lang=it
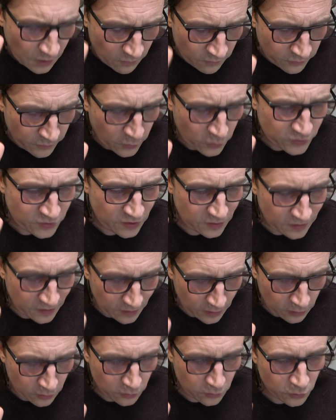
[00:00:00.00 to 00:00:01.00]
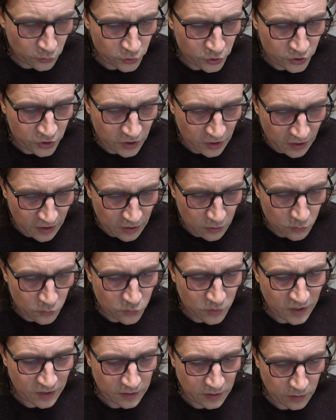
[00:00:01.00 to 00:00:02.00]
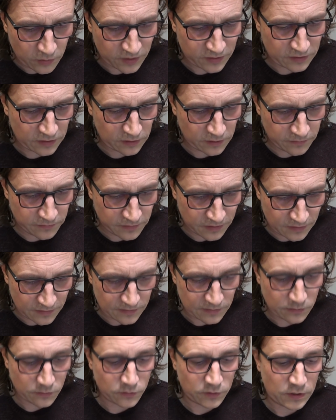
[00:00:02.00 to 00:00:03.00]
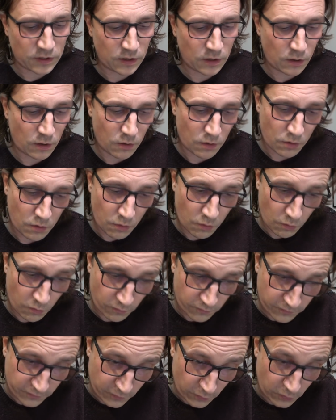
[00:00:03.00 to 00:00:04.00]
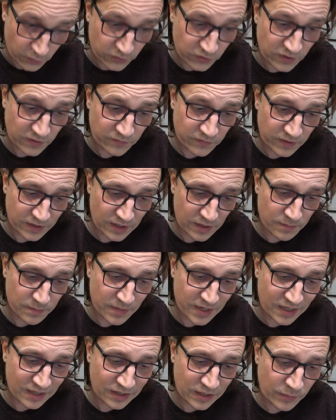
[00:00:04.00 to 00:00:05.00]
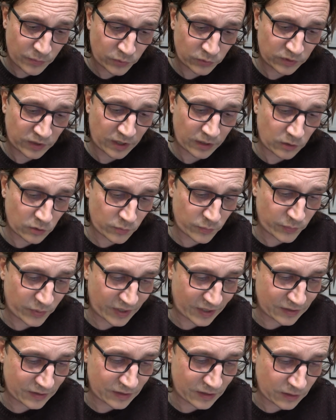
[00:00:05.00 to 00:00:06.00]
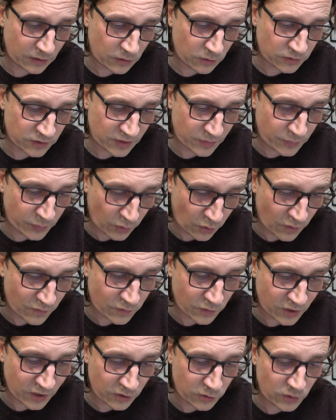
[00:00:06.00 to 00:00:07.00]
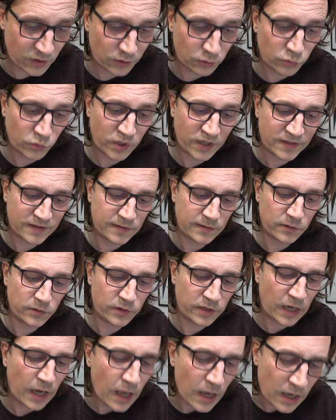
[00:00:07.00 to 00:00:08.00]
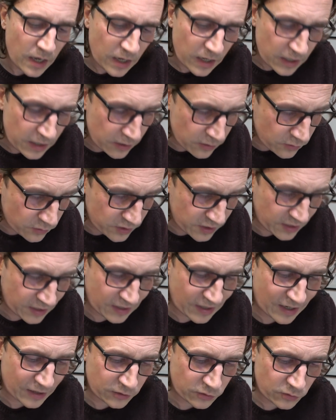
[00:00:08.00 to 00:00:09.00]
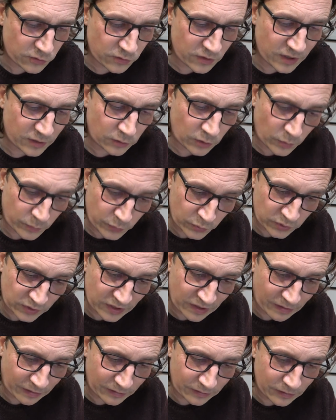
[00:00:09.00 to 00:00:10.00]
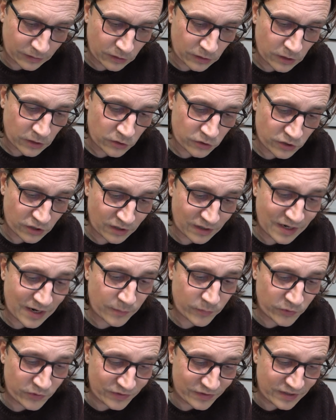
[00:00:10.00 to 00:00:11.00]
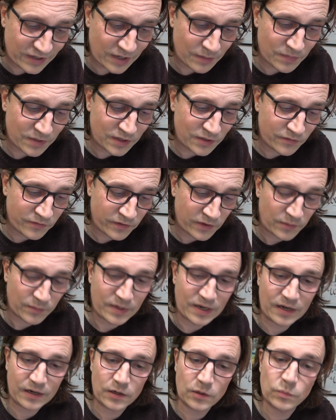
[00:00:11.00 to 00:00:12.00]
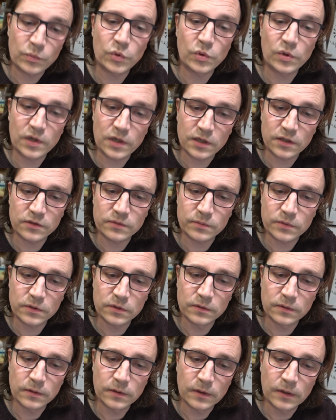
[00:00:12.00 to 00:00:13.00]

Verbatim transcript: Forse ti riconosci in una di queste definizioni o forse finalmente potrai comprendere cosa provocano le tue azioni. In ogni caso non è troppo tardi, scegliamo insieme di fermare il bullismo.